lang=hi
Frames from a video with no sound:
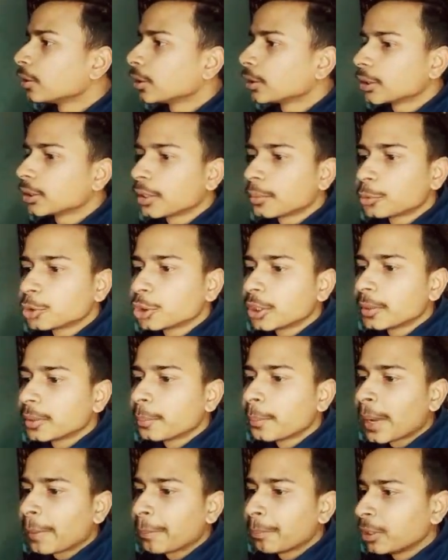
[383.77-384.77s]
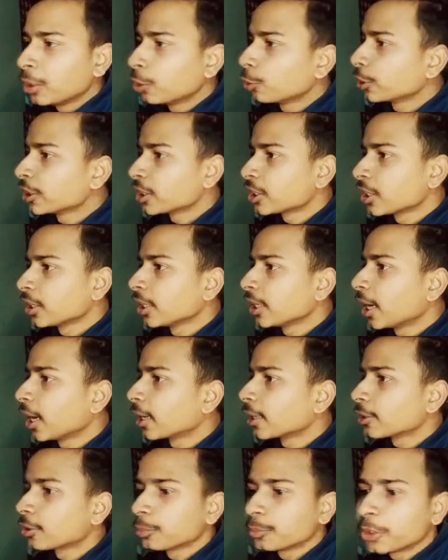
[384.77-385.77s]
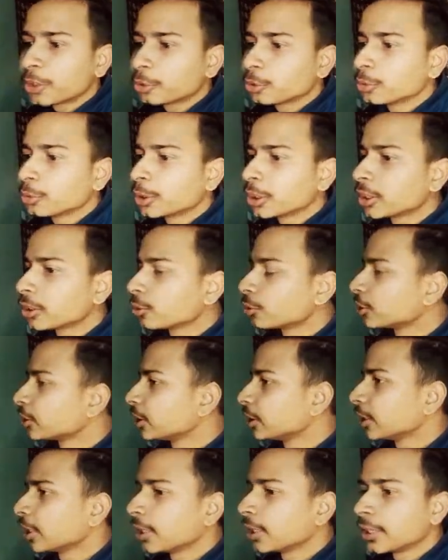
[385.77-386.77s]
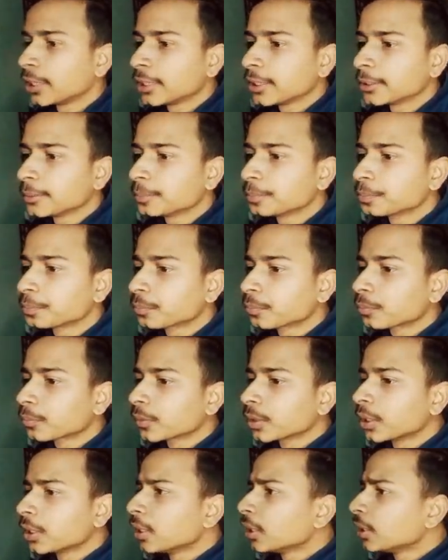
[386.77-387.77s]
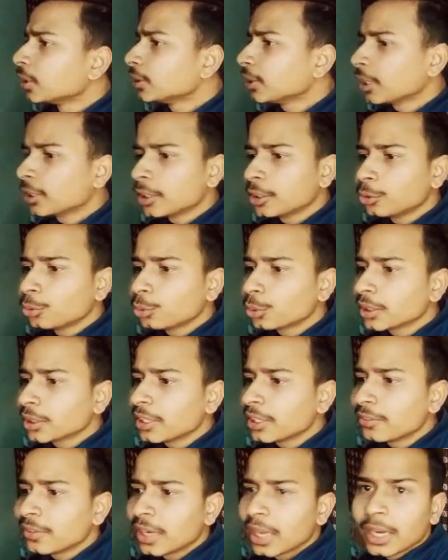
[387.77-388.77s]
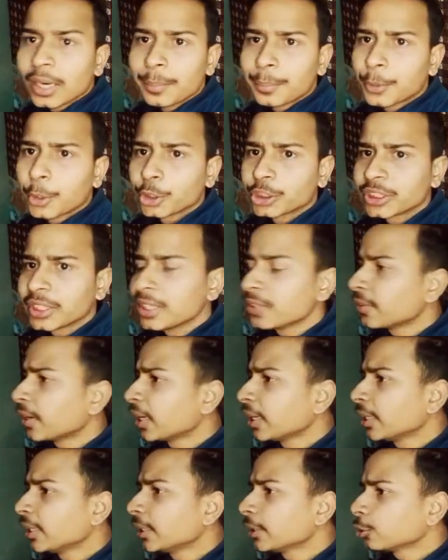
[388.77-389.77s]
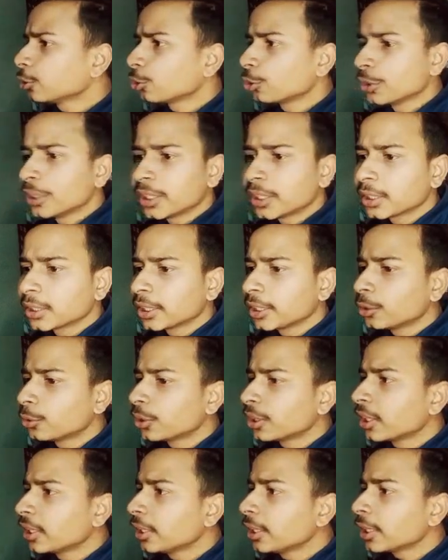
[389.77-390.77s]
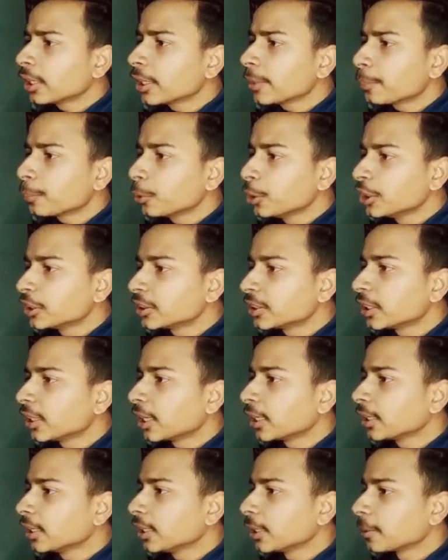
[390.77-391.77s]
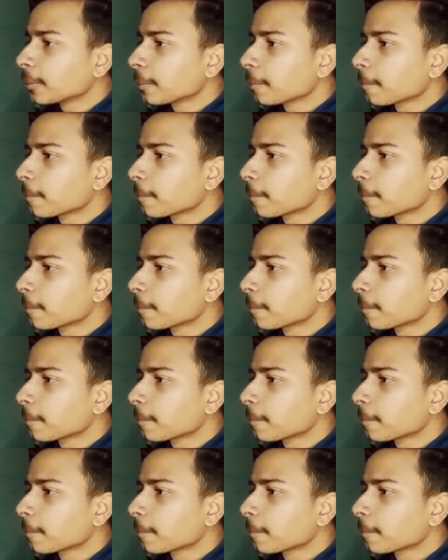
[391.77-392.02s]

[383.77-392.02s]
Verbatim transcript: अच्छा मुझे मैप में लोकेशन दिखा रहा था मैं उससे जाना ठीक है ज़्यादा दूर नहीं है फिलहाल हम पहुँचने ही वाले हैं तो कोई दिक्कत नहीं होने वाली अरे पुलिस की गाड़ी ले